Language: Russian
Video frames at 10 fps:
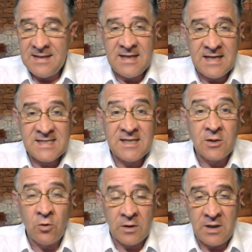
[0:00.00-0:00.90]
не
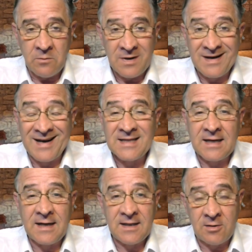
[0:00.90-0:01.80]
синоним
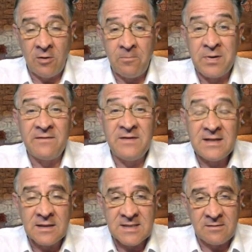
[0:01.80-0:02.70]
конкретного
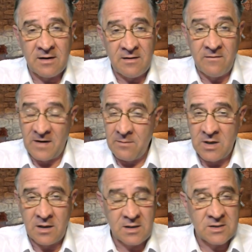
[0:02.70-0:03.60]
правительства в
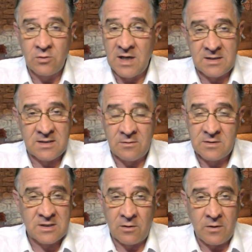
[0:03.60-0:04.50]
рамках государственного
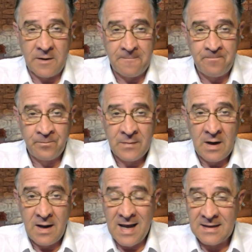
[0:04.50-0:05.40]
строя.
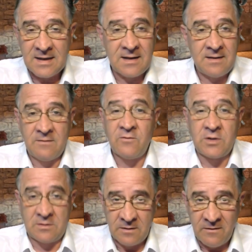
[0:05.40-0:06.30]
Это
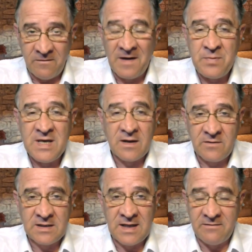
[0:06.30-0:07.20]
вот,
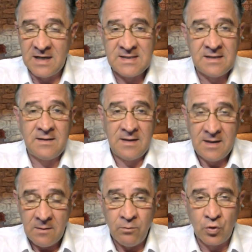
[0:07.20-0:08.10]
во-первых, давайте
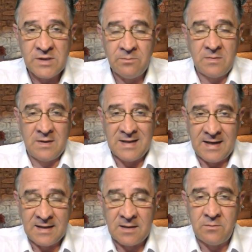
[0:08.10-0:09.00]
будем
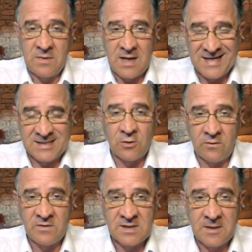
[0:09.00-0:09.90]
на этом
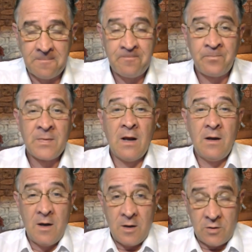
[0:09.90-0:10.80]
основываться.
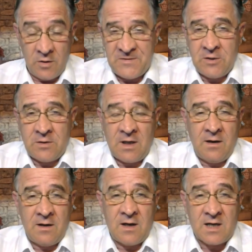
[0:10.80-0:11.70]
Но
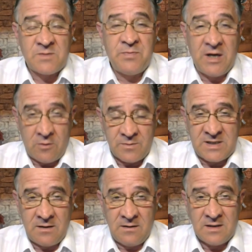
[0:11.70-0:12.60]
все-таки
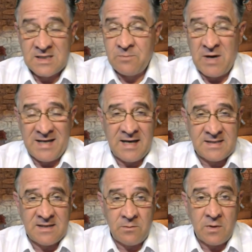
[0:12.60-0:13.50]
разберемся с
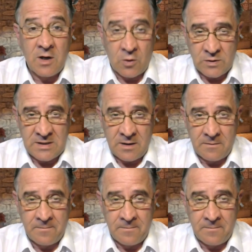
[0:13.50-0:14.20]
понятием Родина.